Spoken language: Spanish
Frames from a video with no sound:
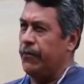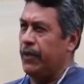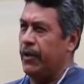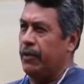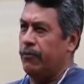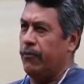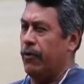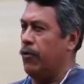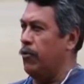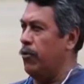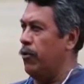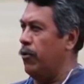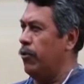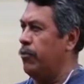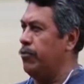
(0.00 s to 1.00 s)
Eh, fue
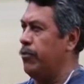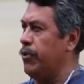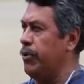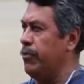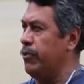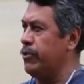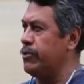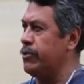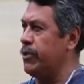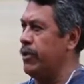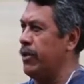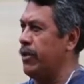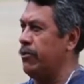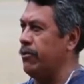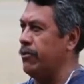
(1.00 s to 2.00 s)
como pudimos
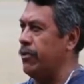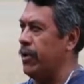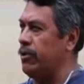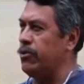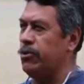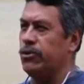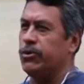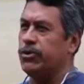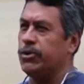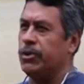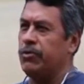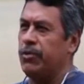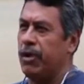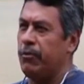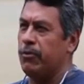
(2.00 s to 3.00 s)
tener contacto, nos
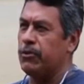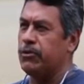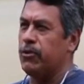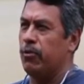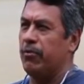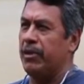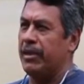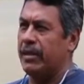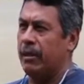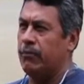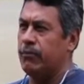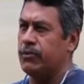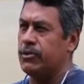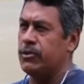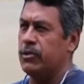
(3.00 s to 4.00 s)
reunimos,
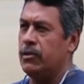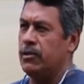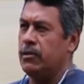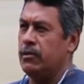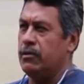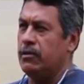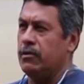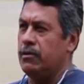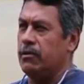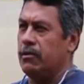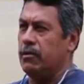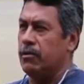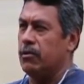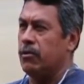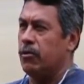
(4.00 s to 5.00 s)
comentamos
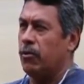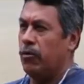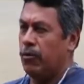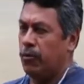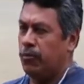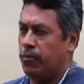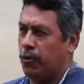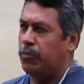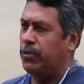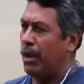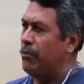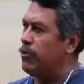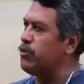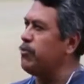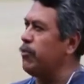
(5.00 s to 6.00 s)
y
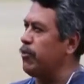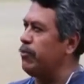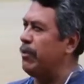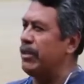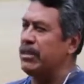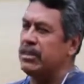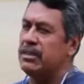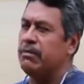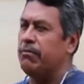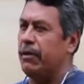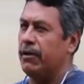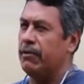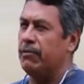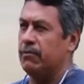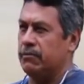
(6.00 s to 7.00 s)
optamos por
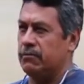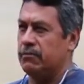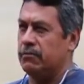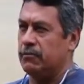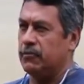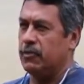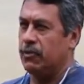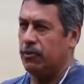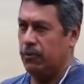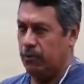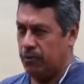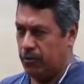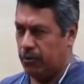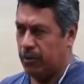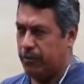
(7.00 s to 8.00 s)
participar con
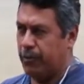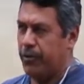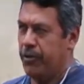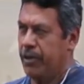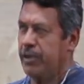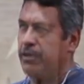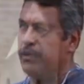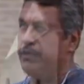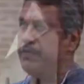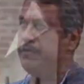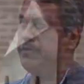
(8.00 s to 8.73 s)
el proyecto.